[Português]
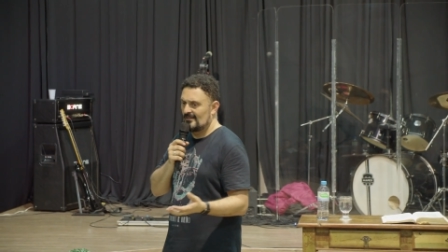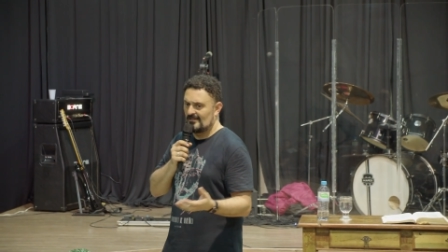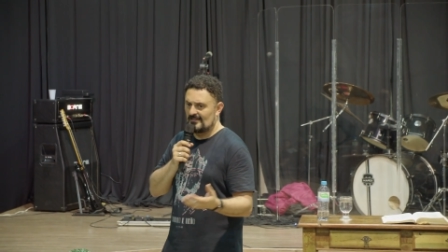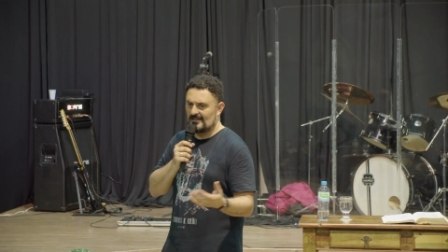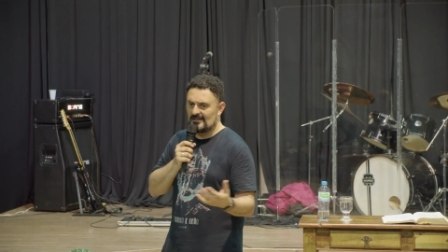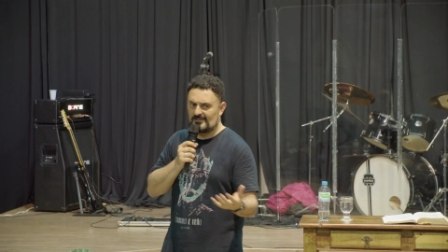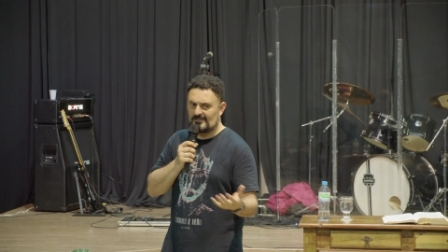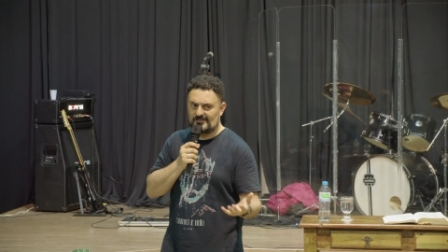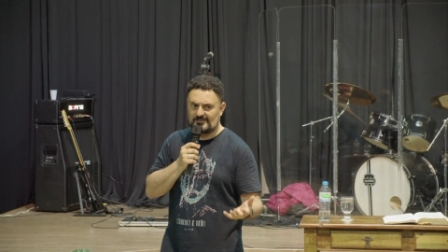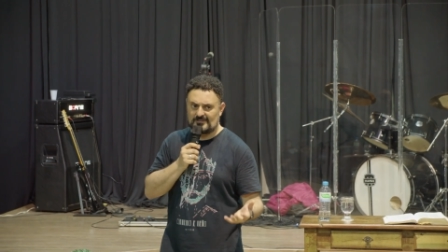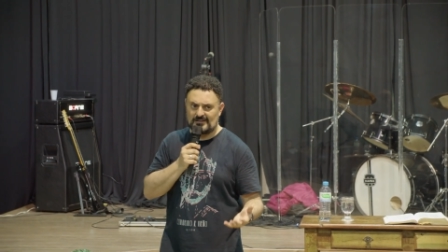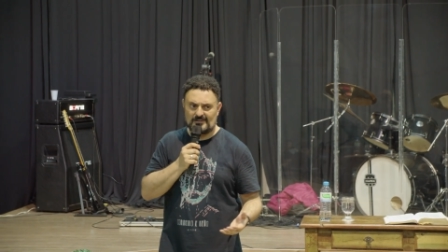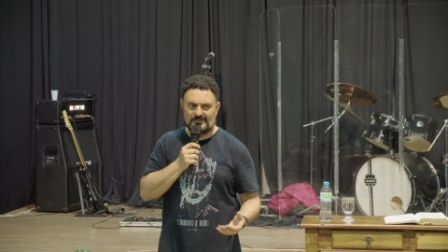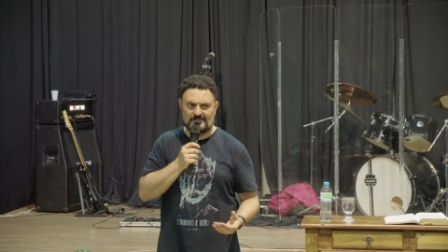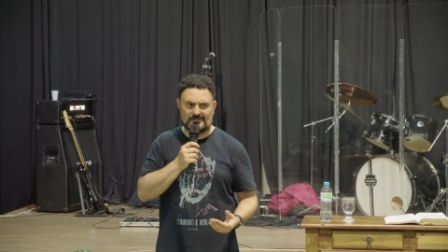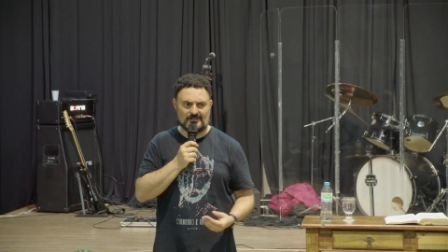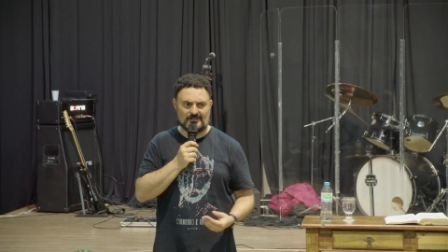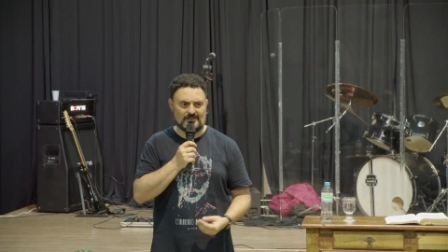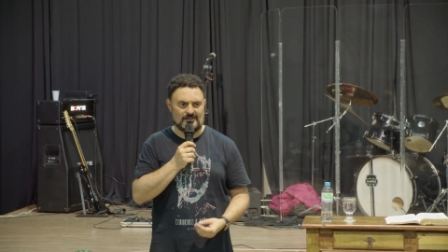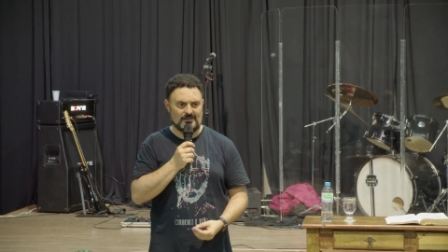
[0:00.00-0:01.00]
dá
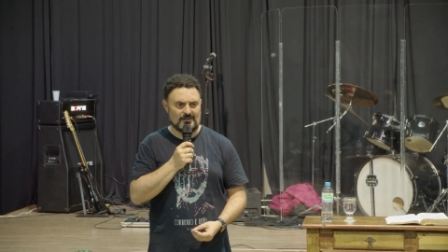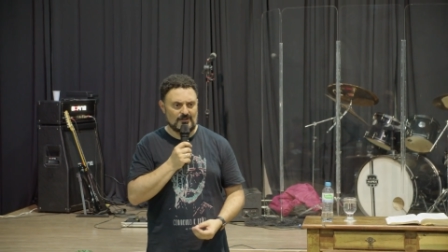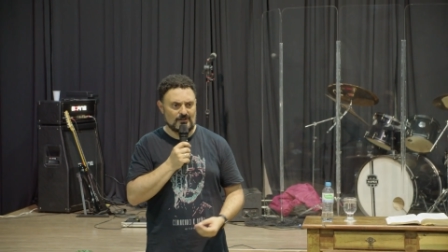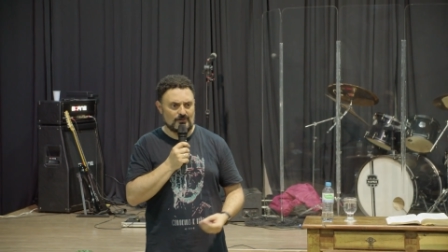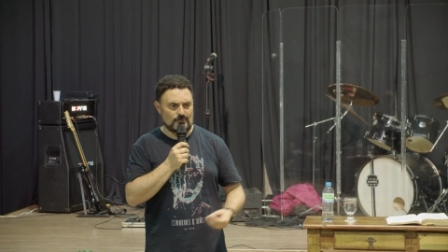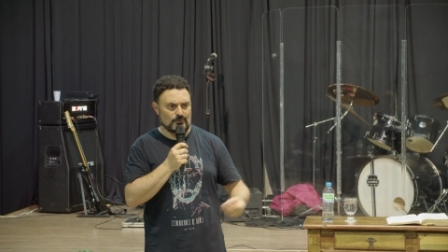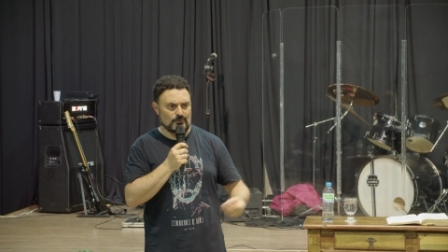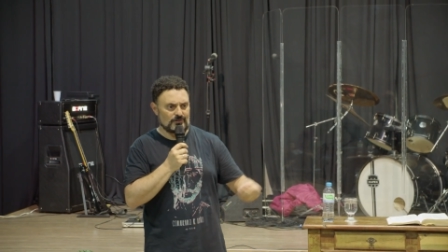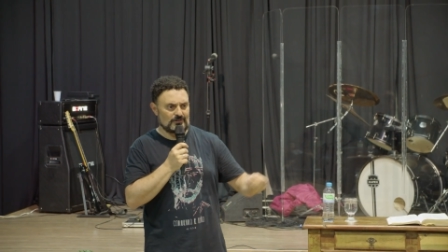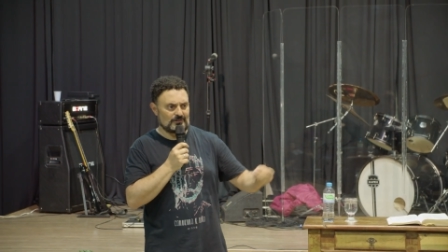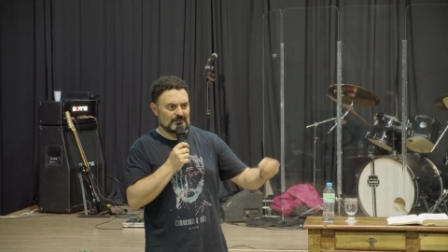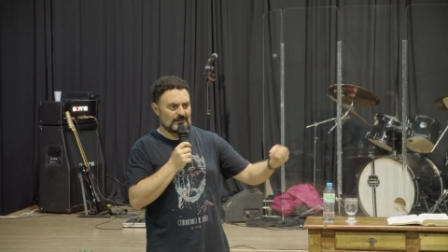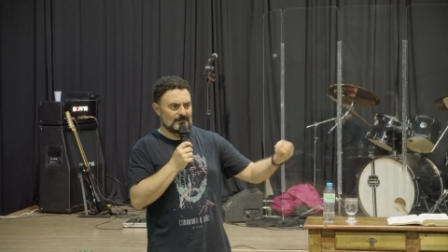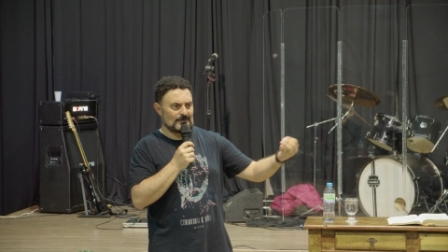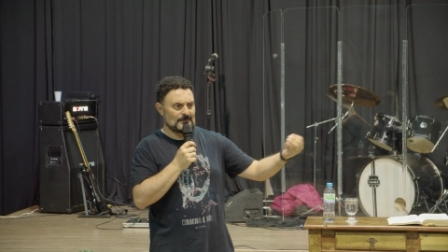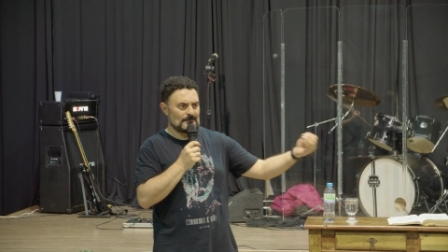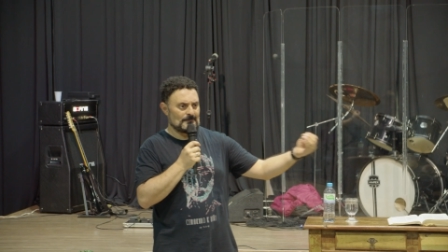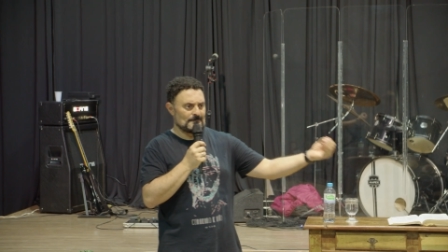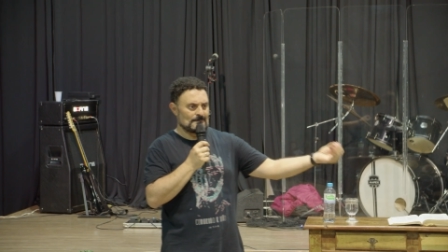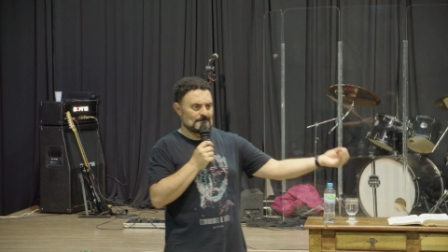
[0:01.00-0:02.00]
assistência,
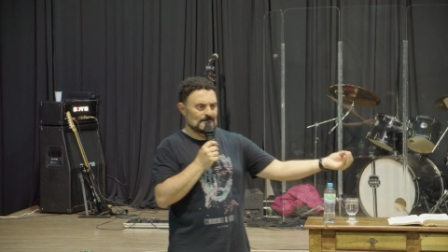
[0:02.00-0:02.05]
cuida,